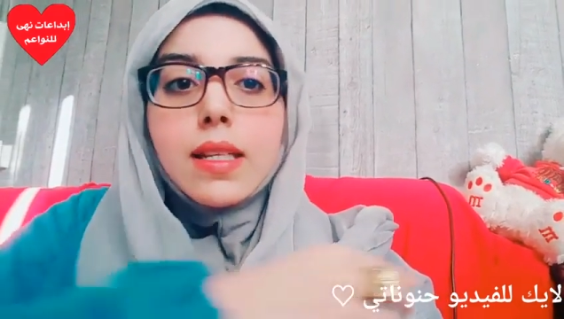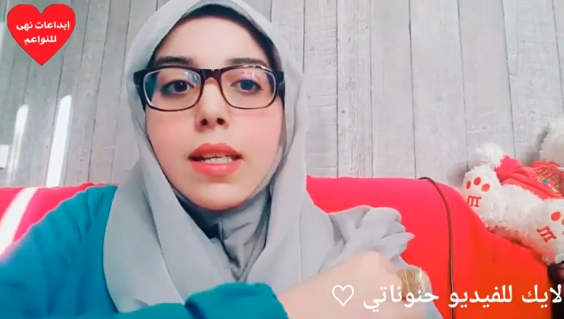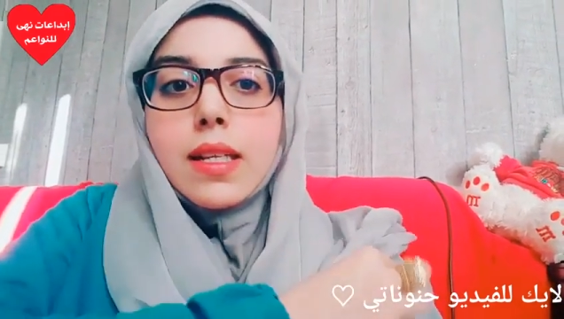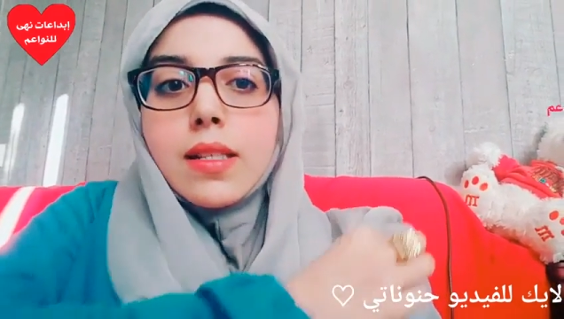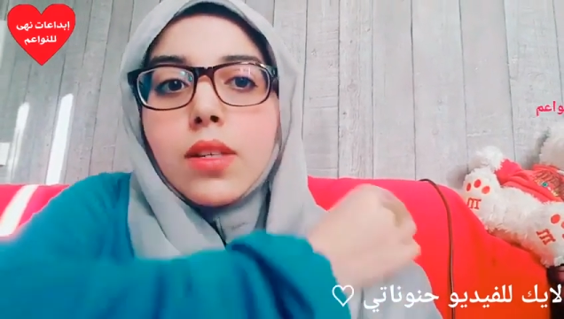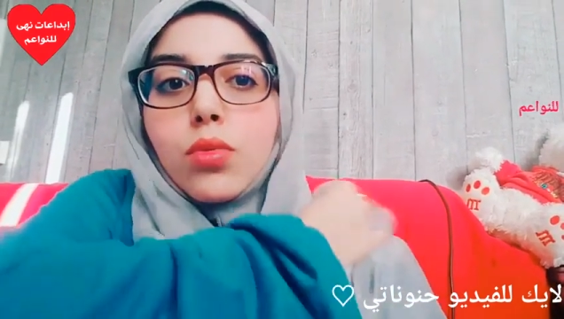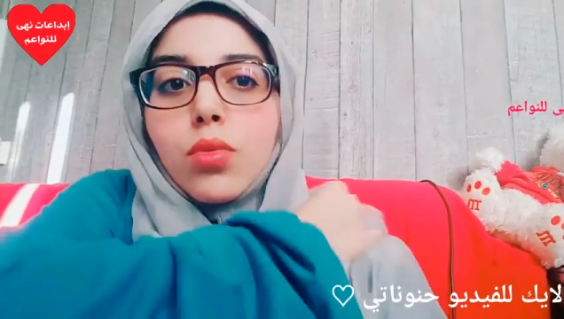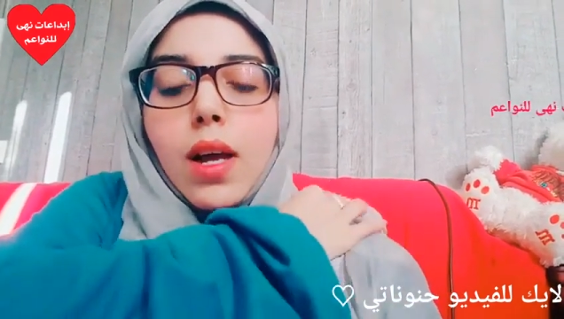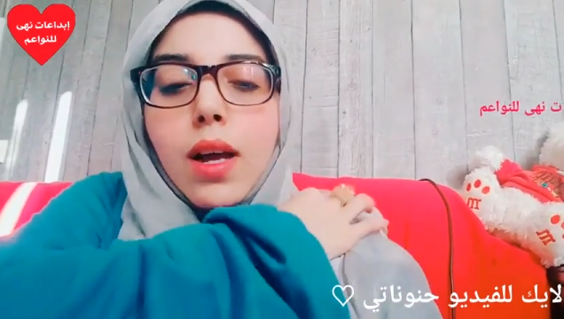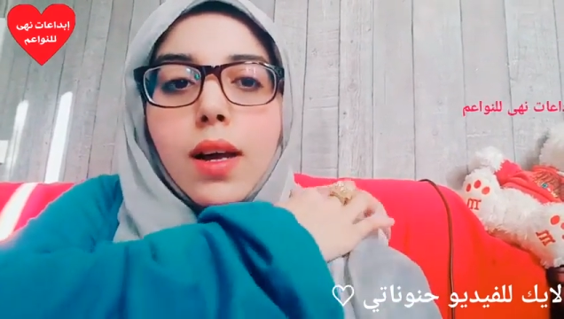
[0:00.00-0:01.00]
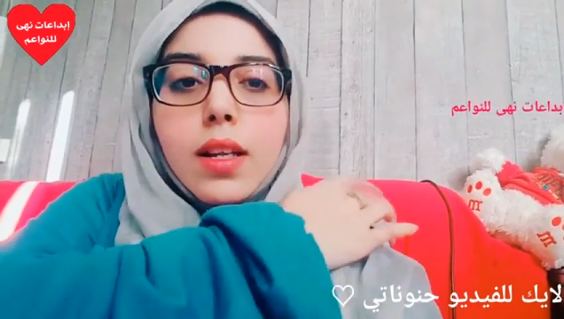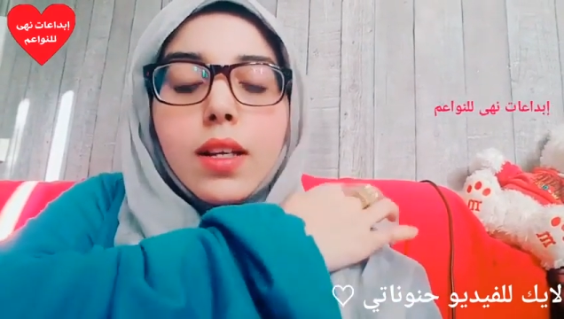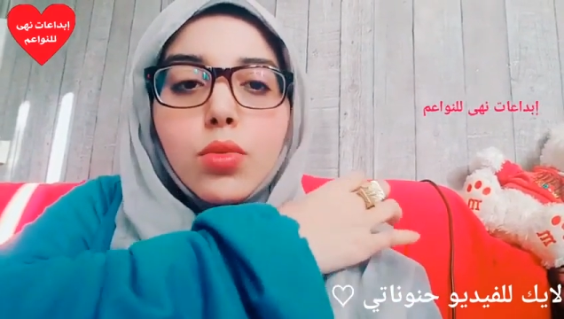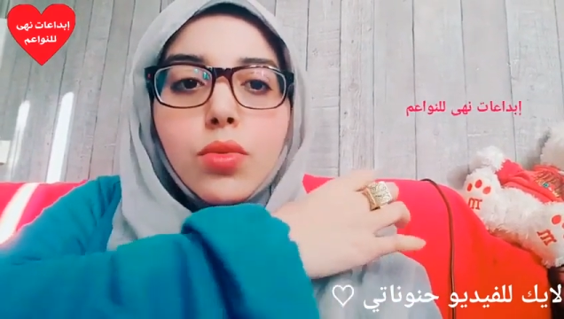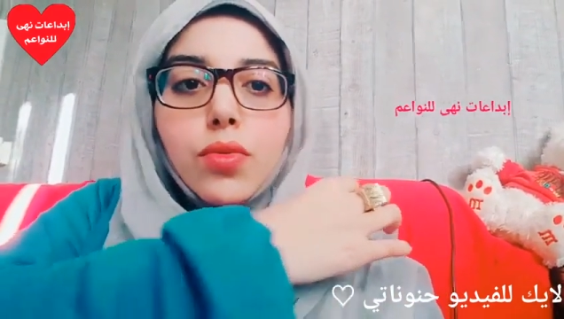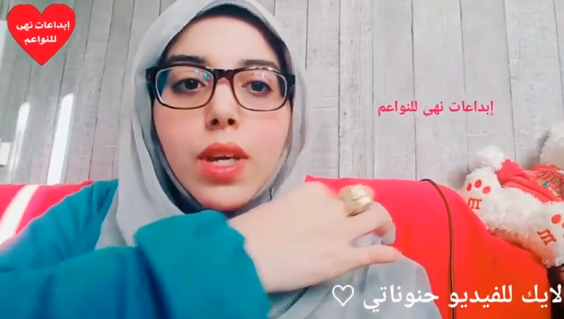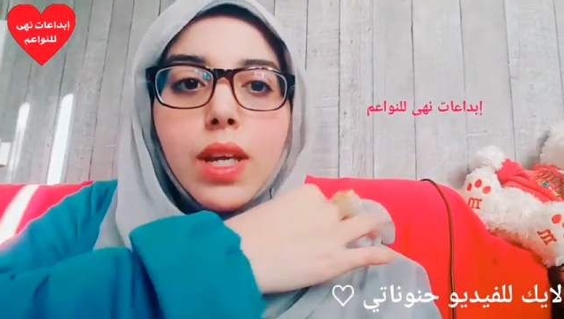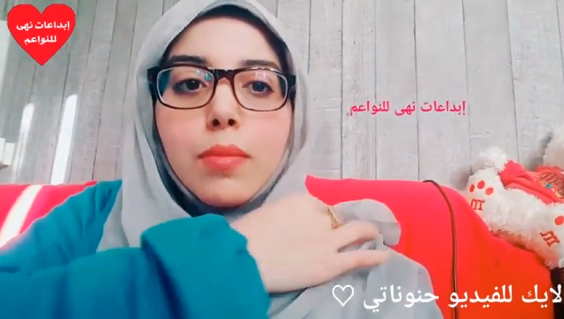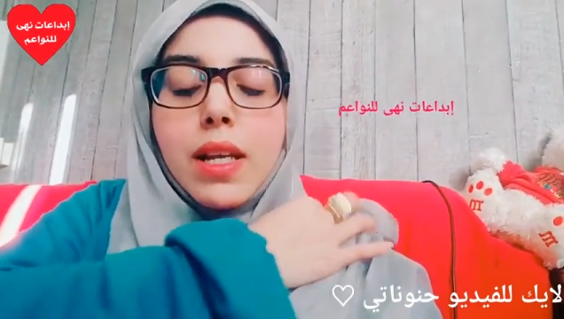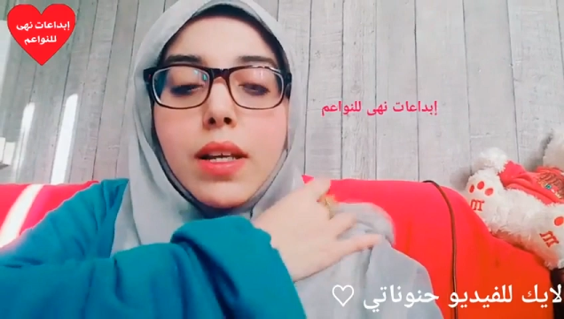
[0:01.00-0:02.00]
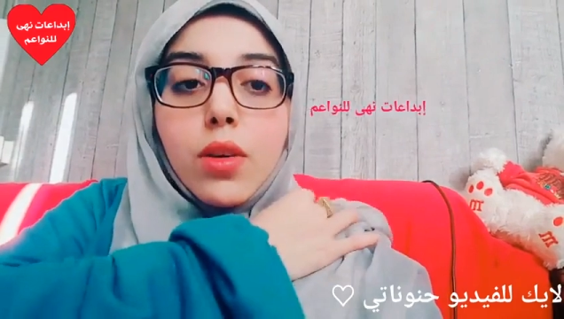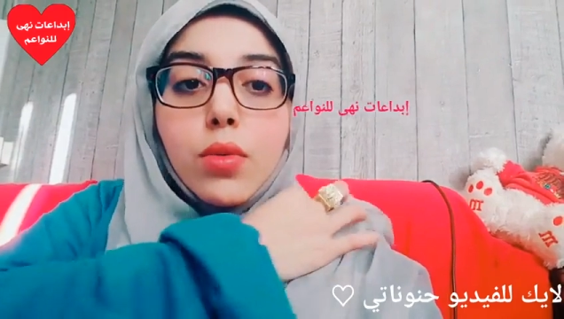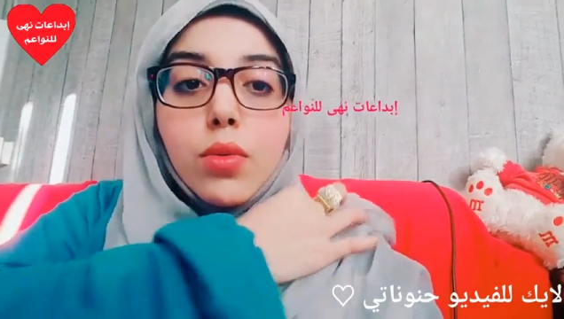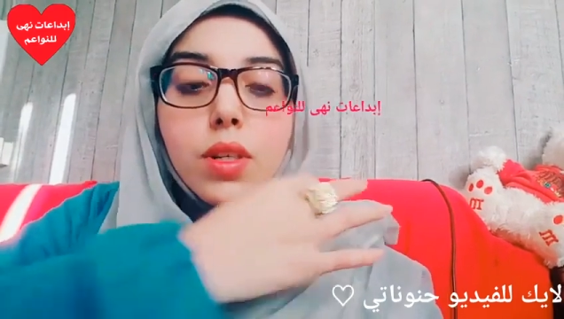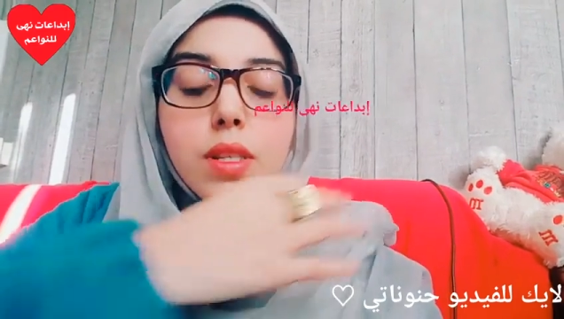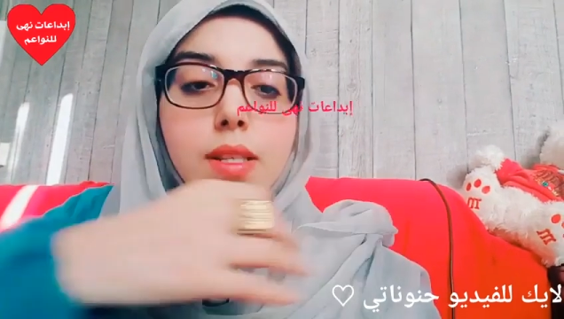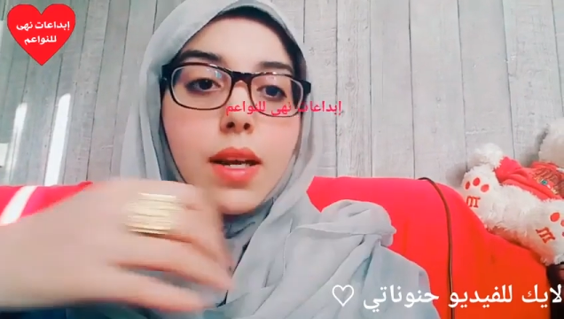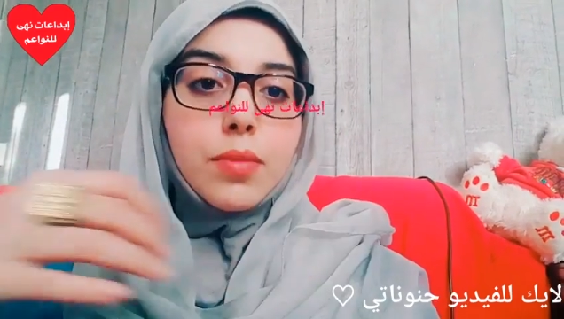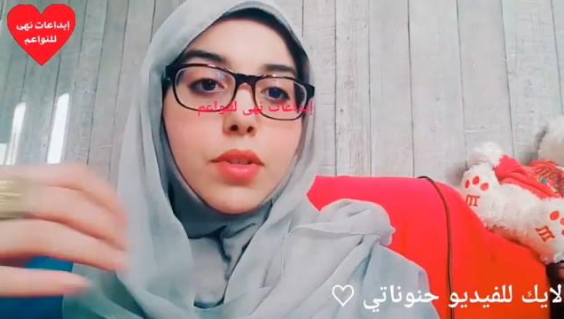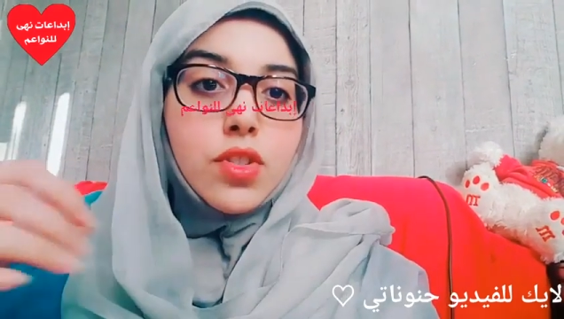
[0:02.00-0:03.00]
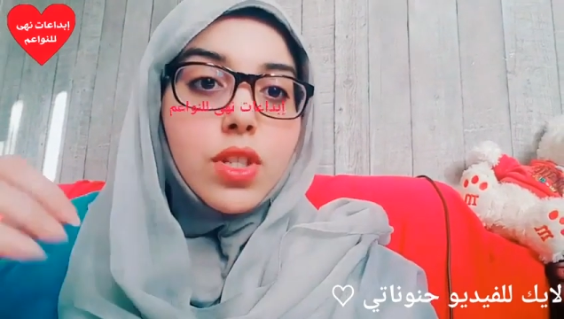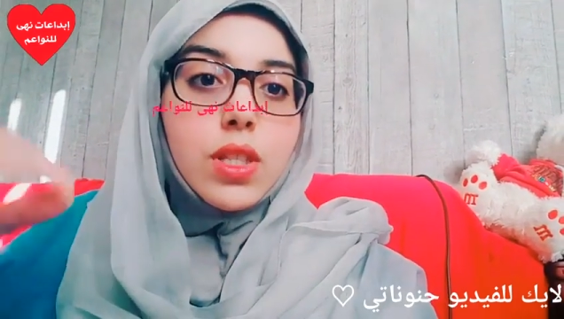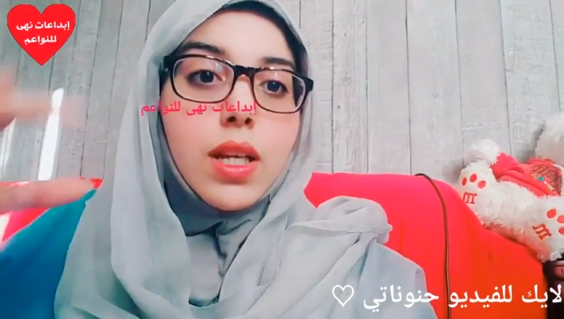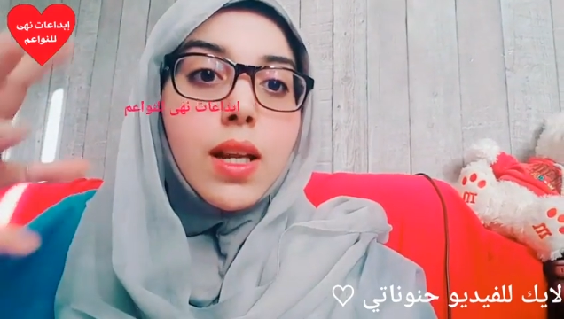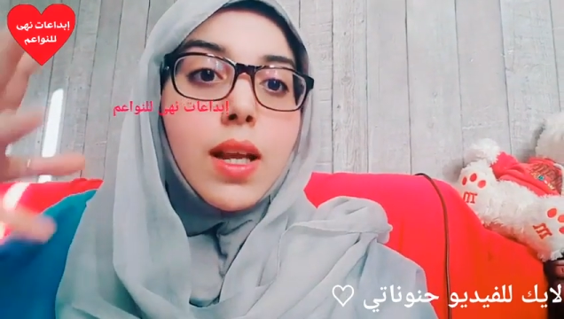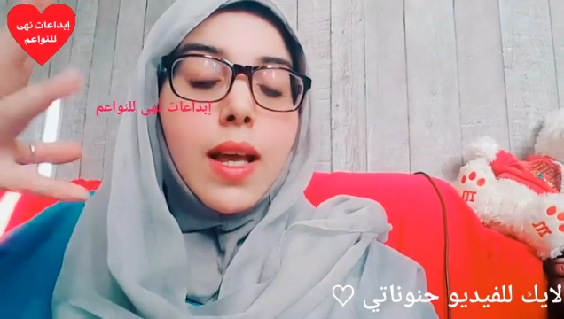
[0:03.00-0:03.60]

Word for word: زيت الزيتون الاخر اللي كتكون فيه الملح كيكون صعب جدا